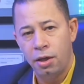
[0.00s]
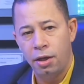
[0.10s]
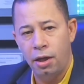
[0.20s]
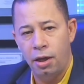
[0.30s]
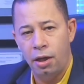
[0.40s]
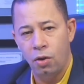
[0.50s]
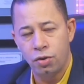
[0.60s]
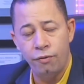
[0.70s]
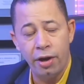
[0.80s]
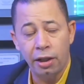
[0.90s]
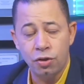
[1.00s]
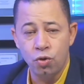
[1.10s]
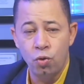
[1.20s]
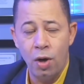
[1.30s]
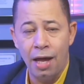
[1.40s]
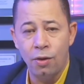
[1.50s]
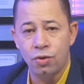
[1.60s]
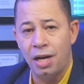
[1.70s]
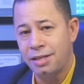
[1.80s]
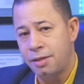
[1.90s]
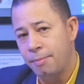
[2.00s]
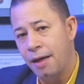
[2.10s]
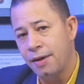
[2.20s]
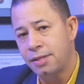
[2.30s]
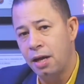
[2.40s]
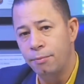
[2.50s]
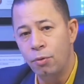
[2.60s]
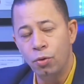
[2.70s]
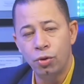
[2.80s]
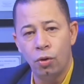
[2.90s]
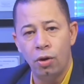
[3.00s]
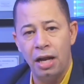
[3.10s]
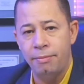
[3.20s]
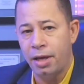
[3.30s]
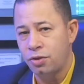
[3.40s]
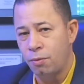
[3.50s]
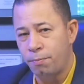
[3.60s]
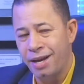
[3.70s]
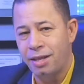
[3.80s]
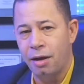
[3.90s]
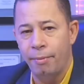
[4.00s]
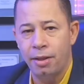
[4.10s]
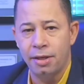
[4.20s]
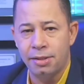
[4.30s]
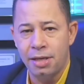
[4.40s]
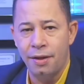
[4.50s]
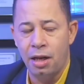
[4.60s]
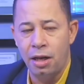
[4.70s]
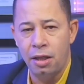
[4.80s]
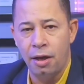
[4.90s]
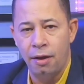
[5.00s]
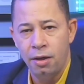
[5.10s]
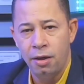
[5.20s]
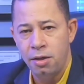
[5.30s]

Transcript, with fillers: eh, los diferentes consulados, las embajadas en el mundo, la inmigración prácticamente está detenida,